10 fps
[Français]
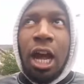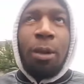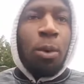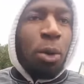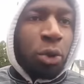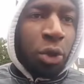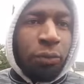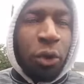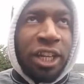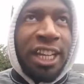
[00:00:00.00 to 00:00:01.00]
À un moment donné,
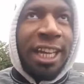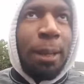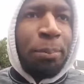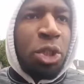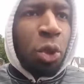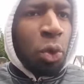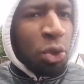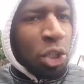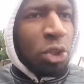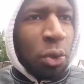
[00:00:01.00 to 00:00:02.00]
il faut qu'il y ait une réelle plus de
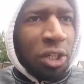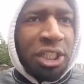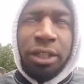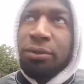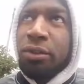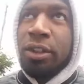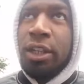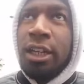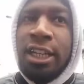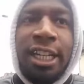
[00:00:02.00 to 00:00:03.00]
conscience collective.
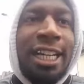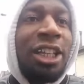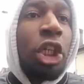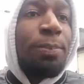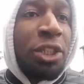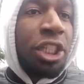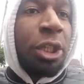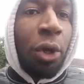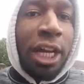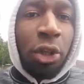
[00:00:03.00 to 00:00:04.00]
Les 14 personnes
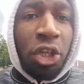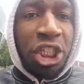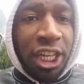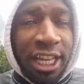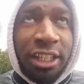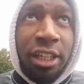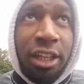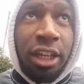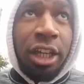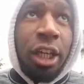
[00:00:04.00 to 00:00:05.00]
qui ont regardé en direct,
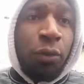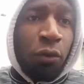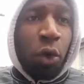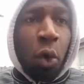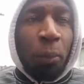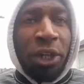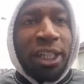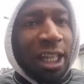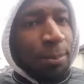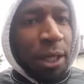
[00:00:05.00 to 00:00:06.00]
vous, vous
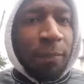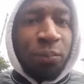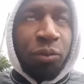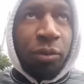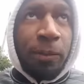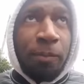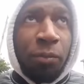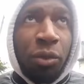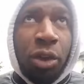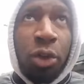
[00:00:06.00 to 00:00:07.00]
comprenez très bien
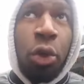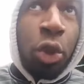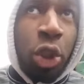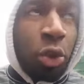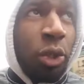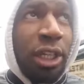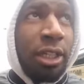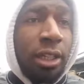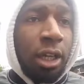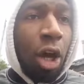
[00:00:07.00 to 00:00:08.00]
qu'aujourd'hui,
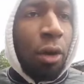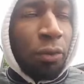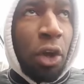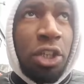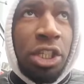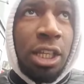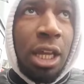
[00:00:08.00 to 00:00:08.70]
en France,